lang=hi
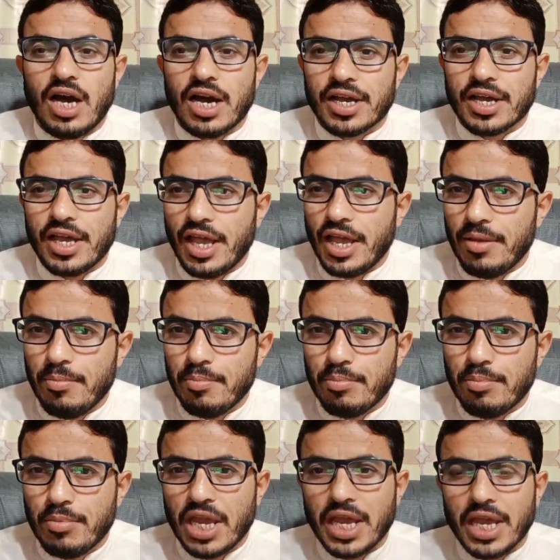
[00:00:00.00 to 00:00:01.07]
आगे
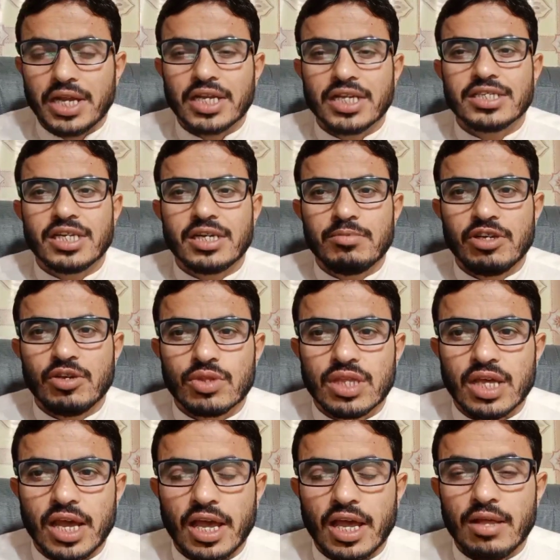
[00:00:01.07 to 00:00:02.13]
मेन गीज़र भी
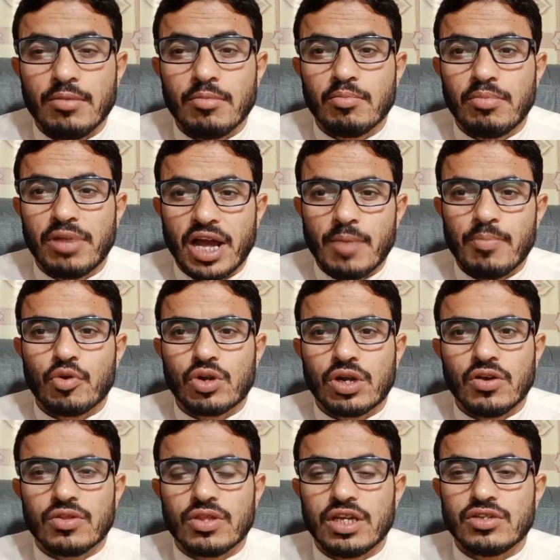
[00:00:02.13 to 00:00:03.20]
होता है बड़ा
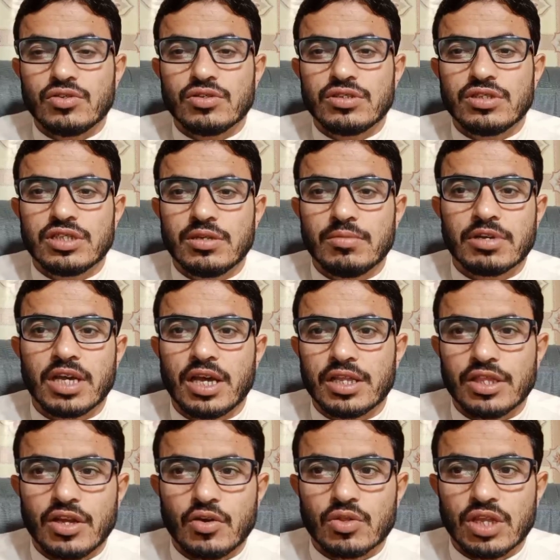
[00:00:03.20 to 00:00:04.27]
पोटा होता है जो जिसम के
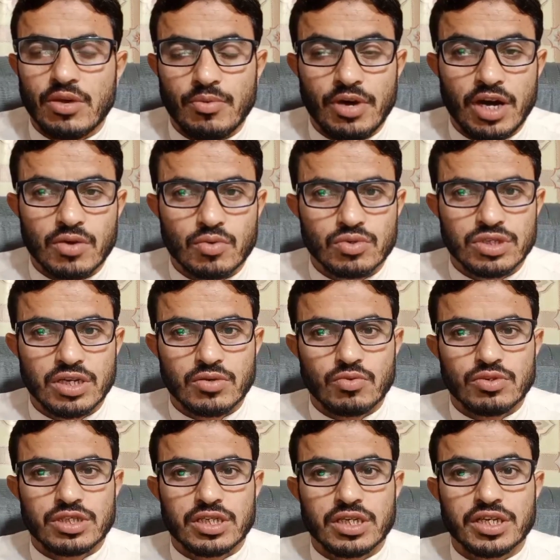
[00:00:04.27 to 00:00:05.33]
अंदर होता है वहाँ कुछ ना
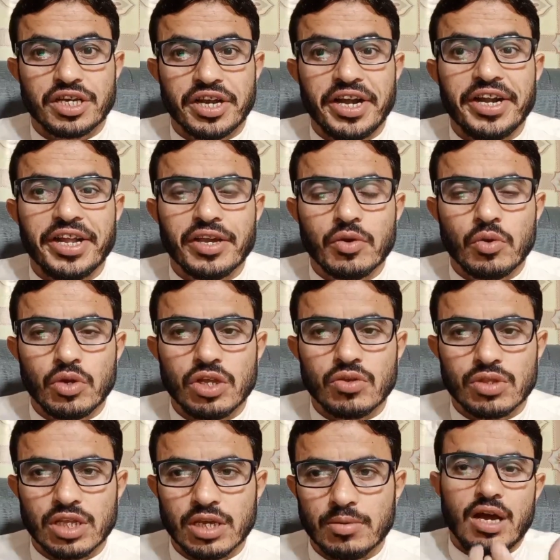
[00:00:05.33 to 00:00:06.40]
कुछ ग्राइंडिंग होनी
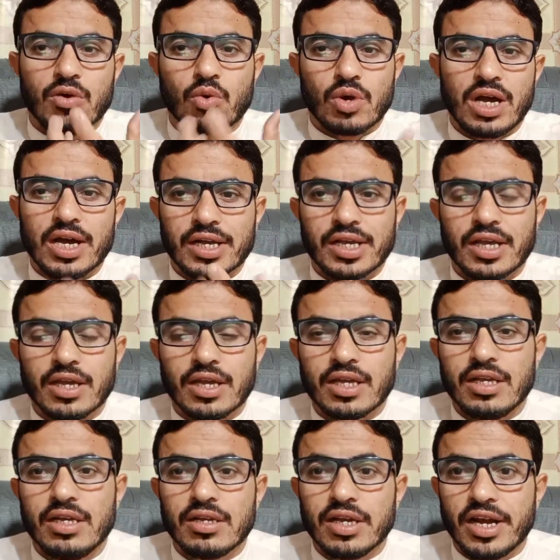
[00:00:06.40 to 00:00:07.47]
होती है खुराक की
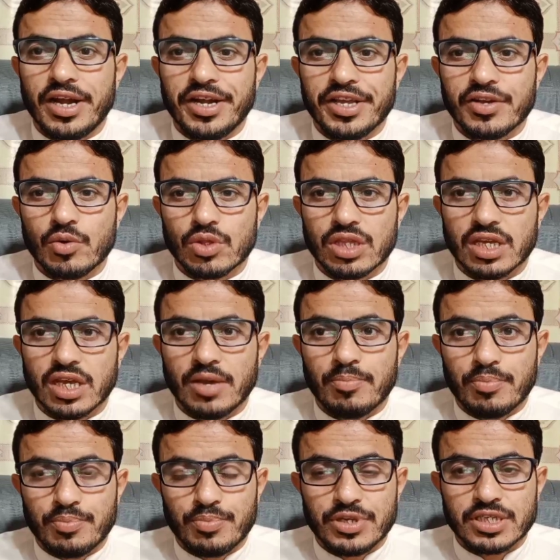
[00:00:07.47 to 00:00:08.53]
ग्राइंडिंग होती है
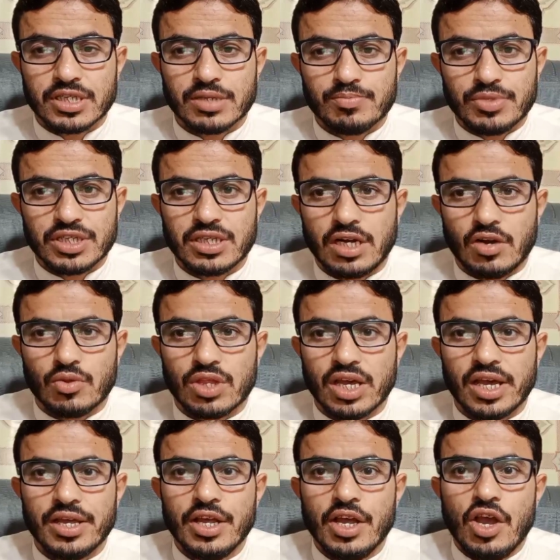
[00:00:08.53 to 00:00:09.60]
पीस पीसना
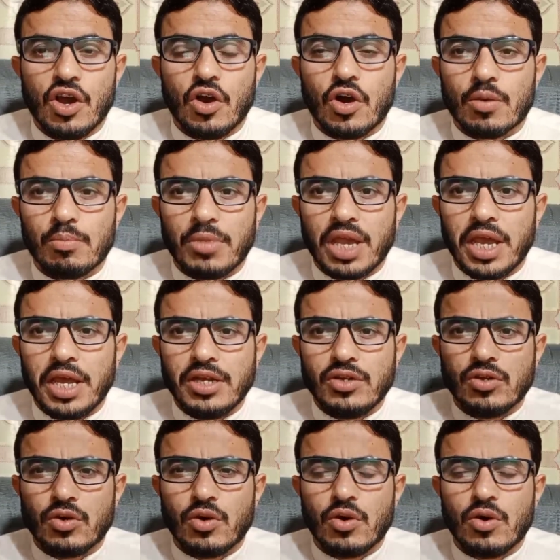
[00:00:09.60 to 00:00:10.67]
होता है और मेन
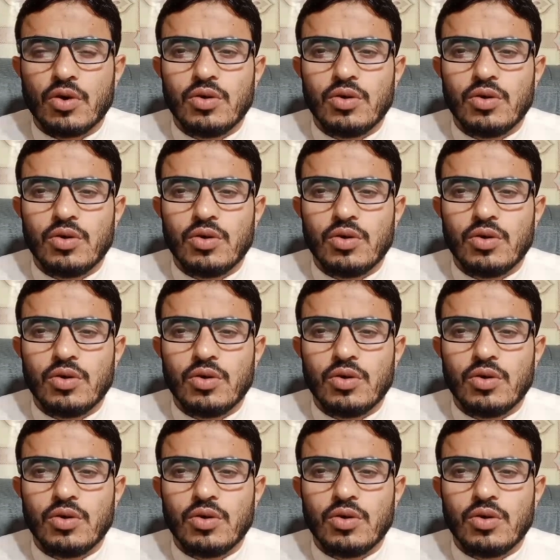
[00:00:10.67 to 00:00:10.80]
जो